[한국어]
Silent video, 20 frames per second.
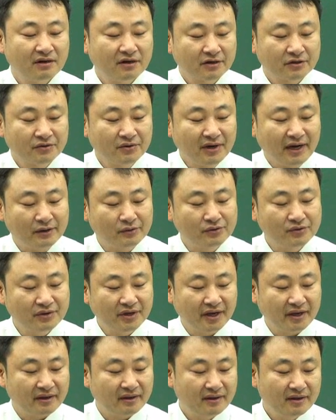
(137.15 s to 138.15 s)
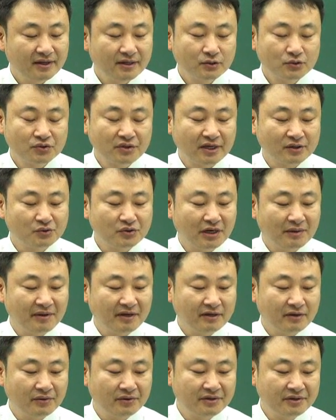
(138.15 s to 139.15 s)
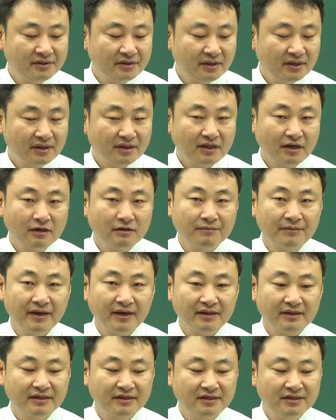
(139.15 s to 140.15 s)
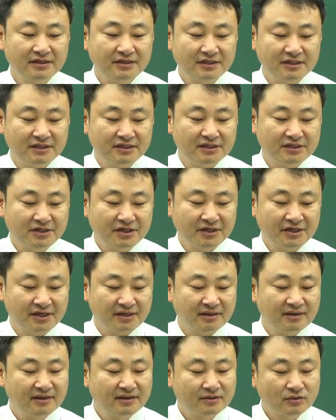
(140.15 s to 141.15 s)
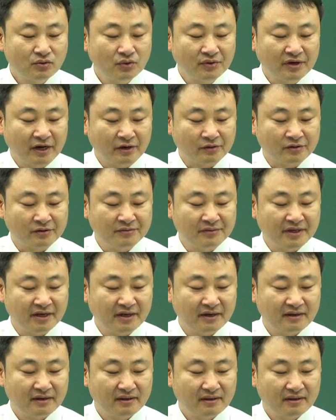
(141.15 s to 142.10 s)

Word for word: 그리고 가로속에 주택조합의 경우는 사업계획 승인 신청일 동그라미 넣습니다.